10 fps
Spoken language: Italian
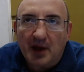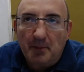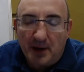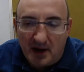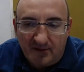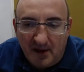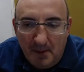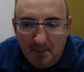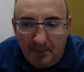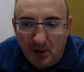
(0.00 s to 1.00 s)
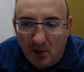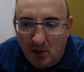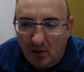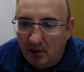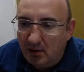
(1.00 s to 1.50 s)
per esempio
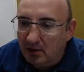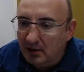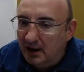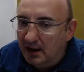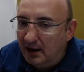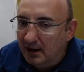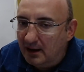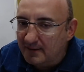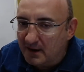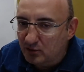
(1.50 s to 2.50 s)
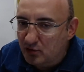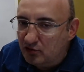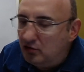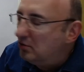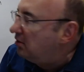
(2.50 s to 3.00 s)
oh, le, le
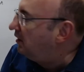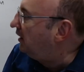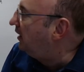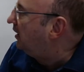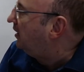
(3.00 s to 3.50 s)
traduzioni